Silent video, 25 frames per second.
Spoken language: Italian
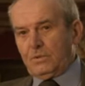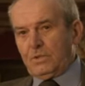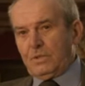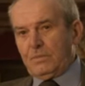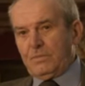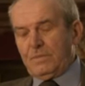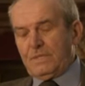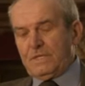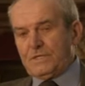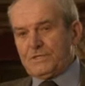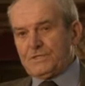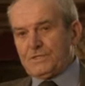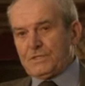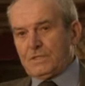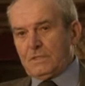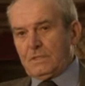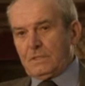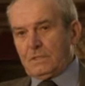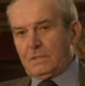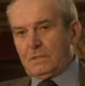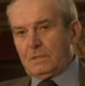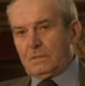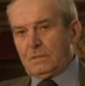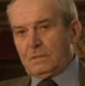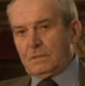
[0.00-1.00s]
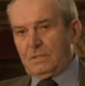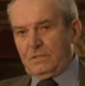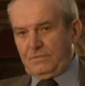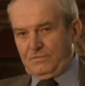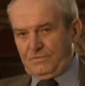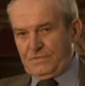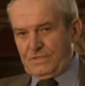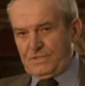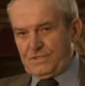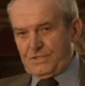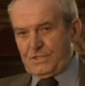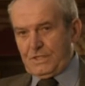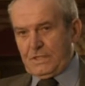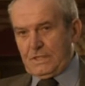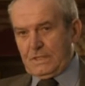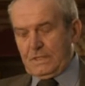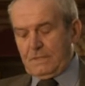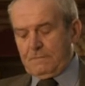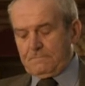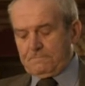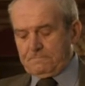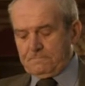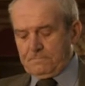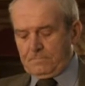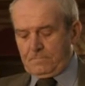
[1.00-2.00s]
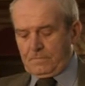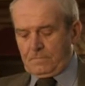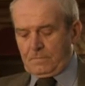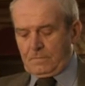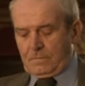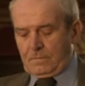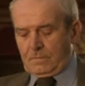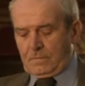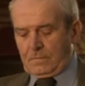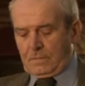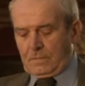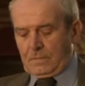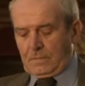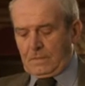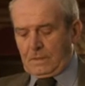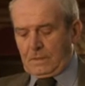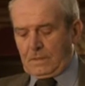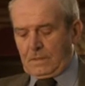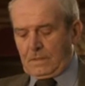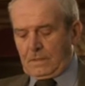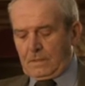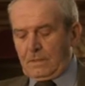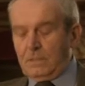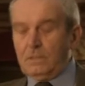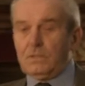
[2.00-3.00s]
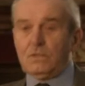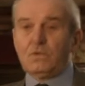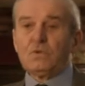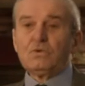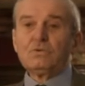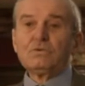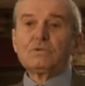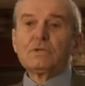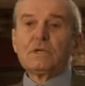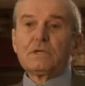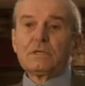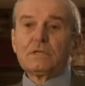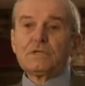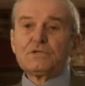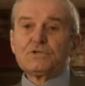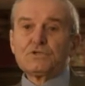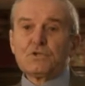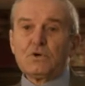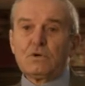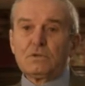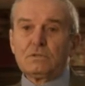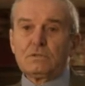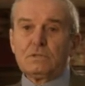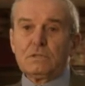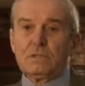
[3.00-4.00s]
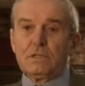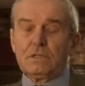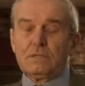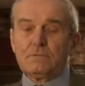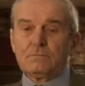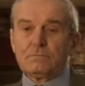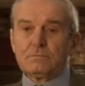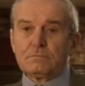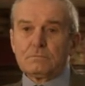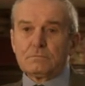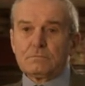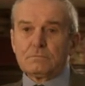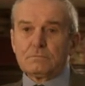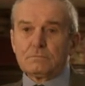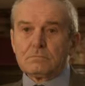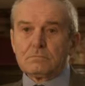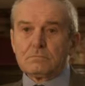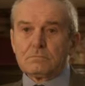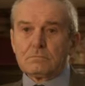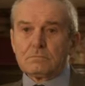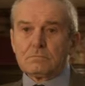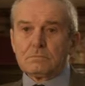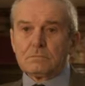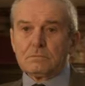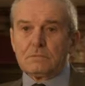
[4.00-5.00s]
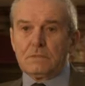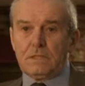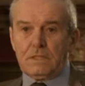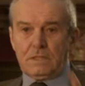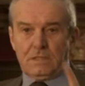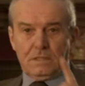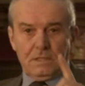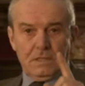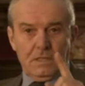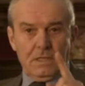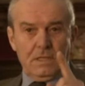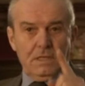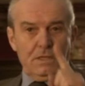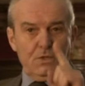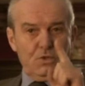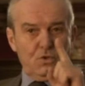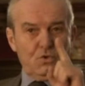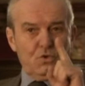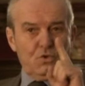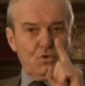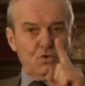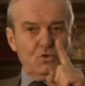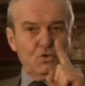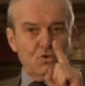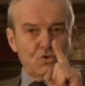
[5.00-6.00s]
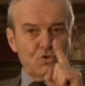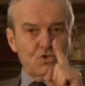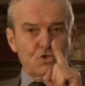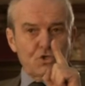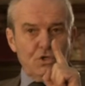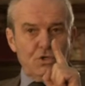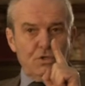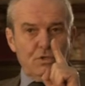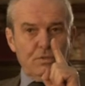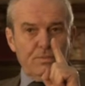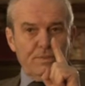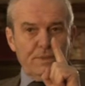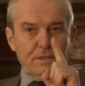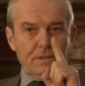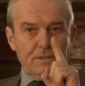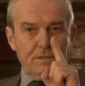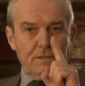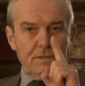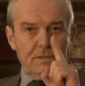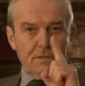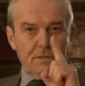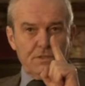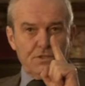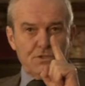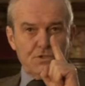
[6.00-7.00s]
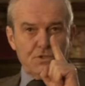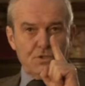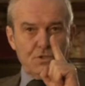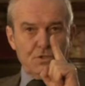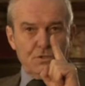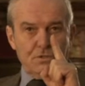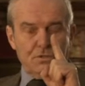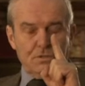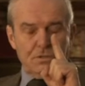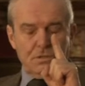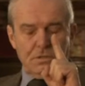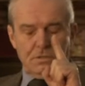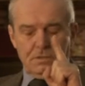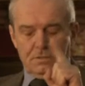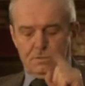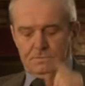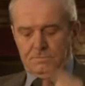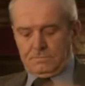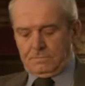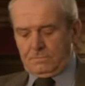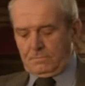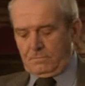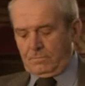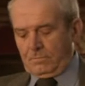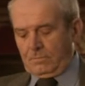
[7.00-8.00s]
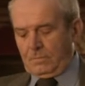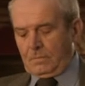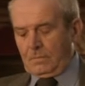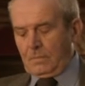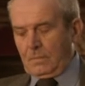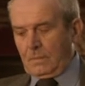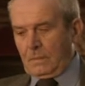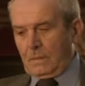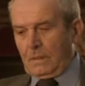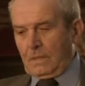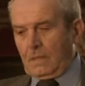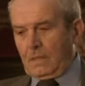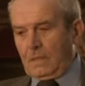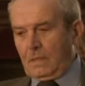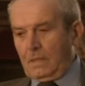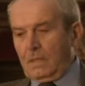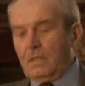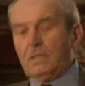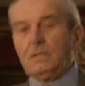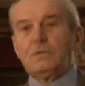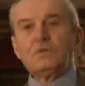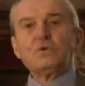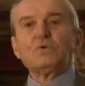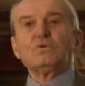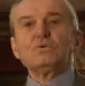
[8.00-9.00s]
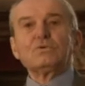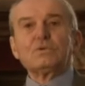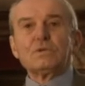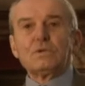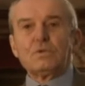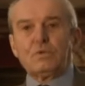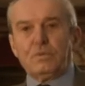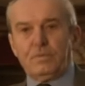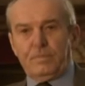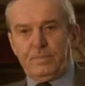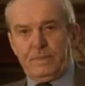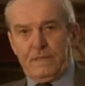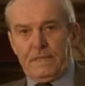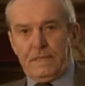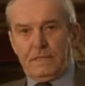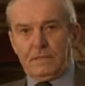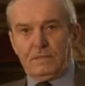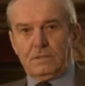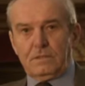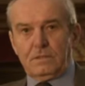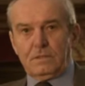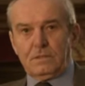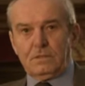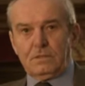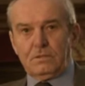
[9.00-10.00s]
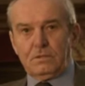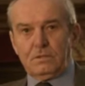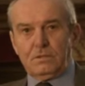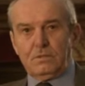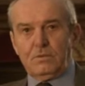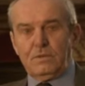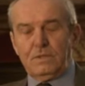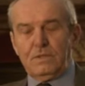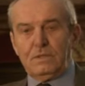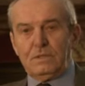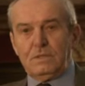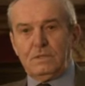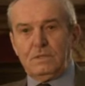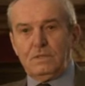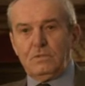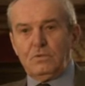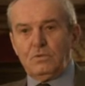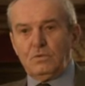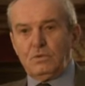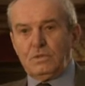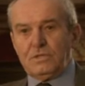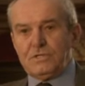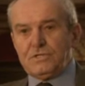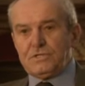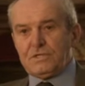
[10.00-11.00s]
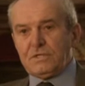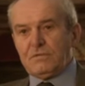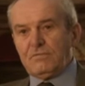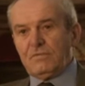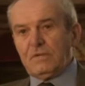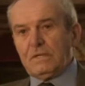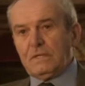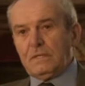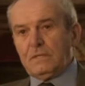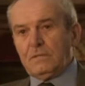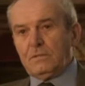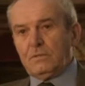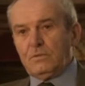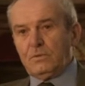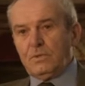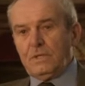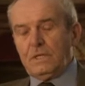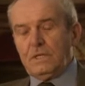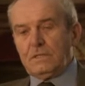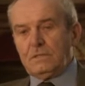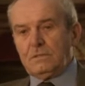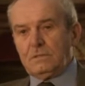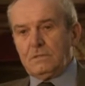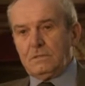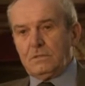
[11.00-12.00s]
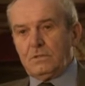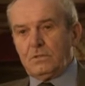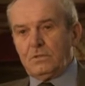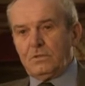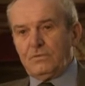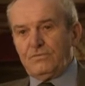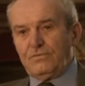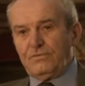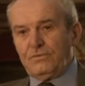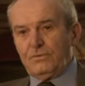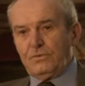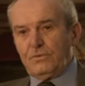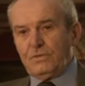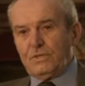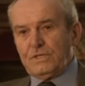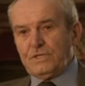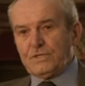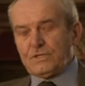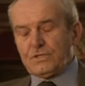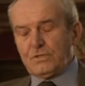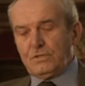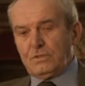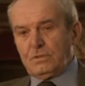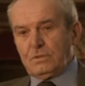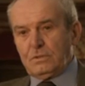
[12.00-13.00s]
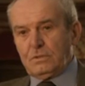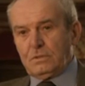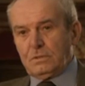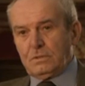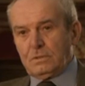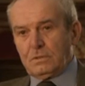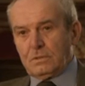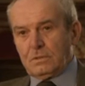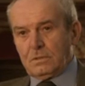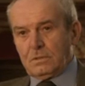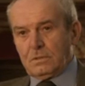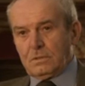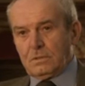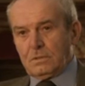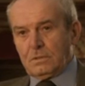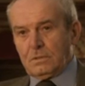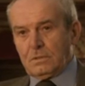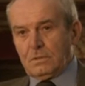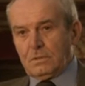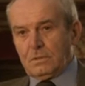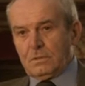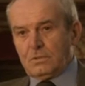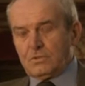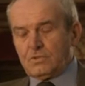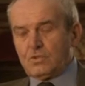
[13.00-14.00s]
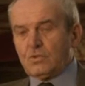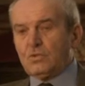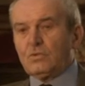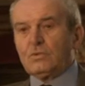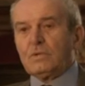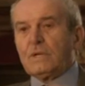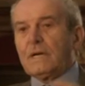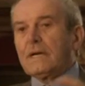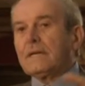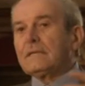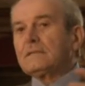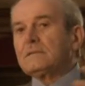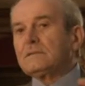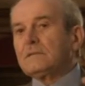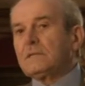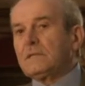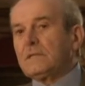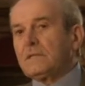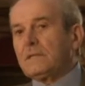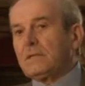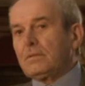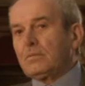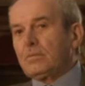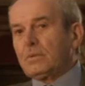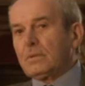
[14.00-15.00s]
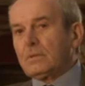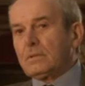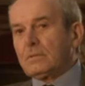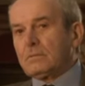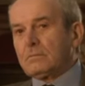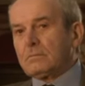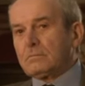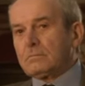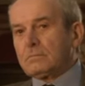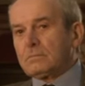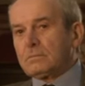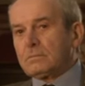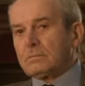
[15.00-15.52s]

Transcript: Buonamici la fisica, incontra Aristotele, e Galileo conosce l'opera di Aristotele, e incontra Copernico. Quindi i due cervelli inquieti confluiscono su un grande libro,